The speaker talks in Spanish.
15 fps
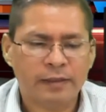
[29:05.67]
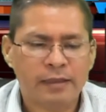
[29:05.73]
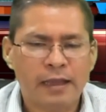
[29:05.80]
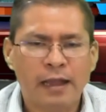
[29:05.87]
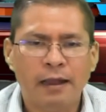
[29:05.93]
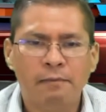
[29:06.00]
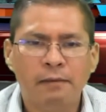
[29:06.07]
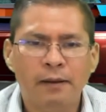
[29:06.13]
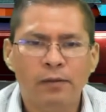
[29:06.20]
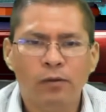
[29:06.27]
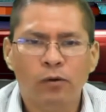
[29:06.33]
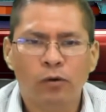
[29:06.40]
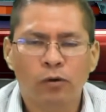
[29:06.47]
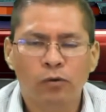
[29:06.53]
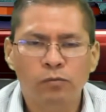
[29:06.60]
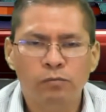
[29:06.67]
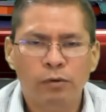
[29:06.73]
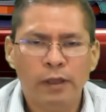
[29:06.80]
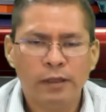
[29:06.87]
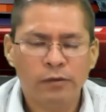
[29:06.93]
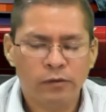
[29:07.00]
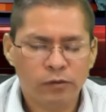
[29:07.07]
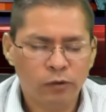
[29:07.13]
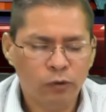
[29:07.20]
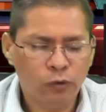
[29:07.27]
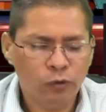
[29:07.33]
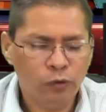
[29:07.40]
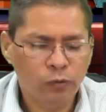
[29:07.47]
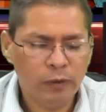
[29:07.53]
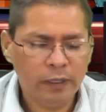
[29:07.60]
sábado cumpleaños
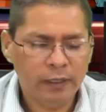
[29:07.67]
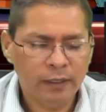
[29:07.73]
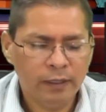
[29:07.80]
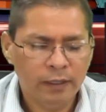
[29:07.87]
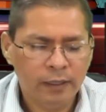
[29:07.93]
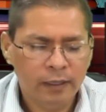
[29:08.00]
Ludwig.